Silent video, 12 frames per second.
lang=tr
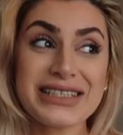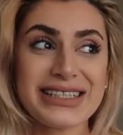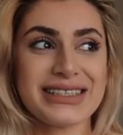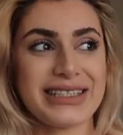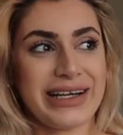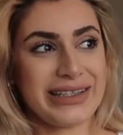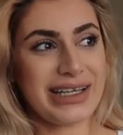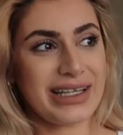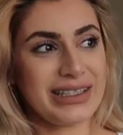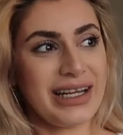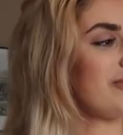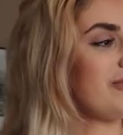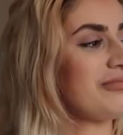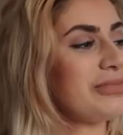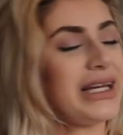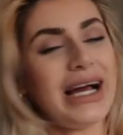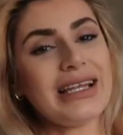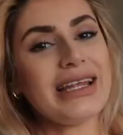eskisi kadar
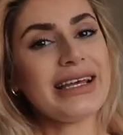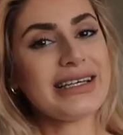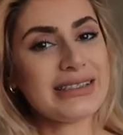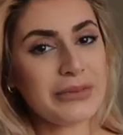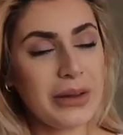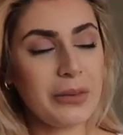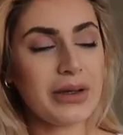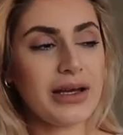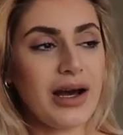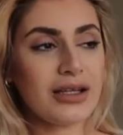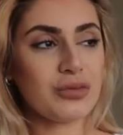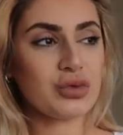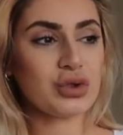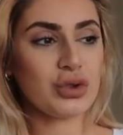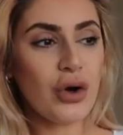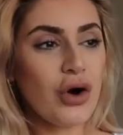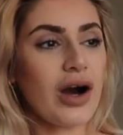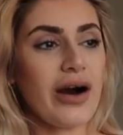bir yerlere gitme imkanımız
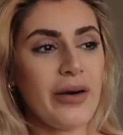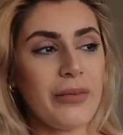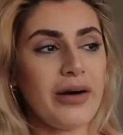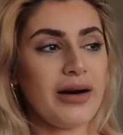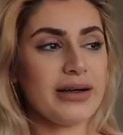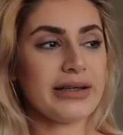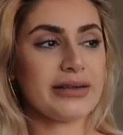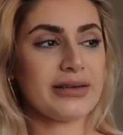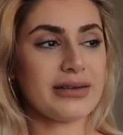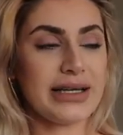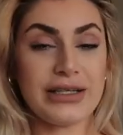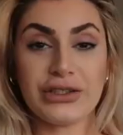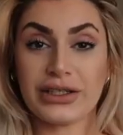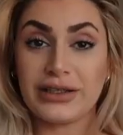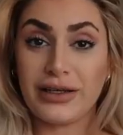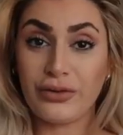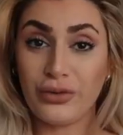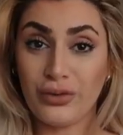yok ama
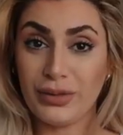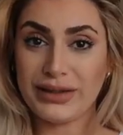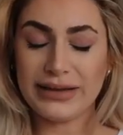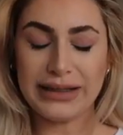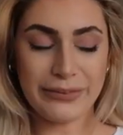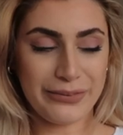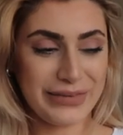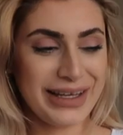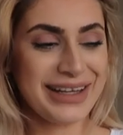gelecekten ümitliyim.